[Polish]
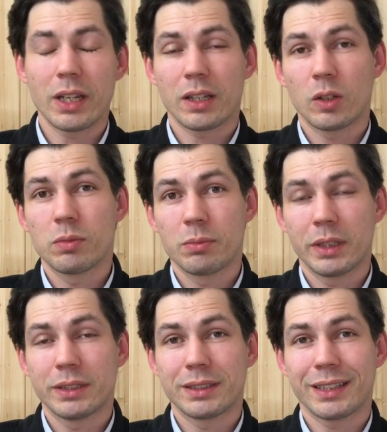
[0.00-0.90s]
tak robi
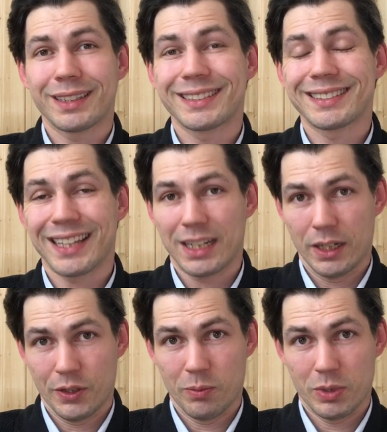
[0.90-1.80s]
miejsca,
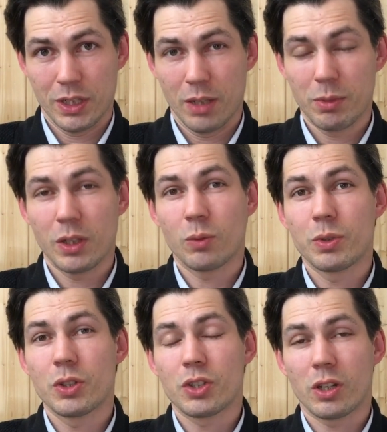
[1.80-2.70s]
stara się przynajmniej
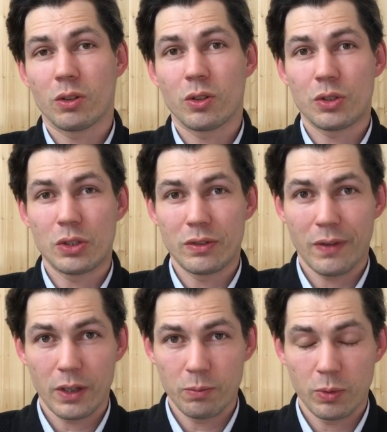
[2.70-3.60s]
robić szerokości
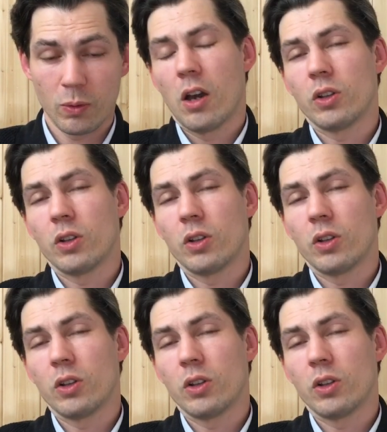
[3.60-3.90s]
2,5.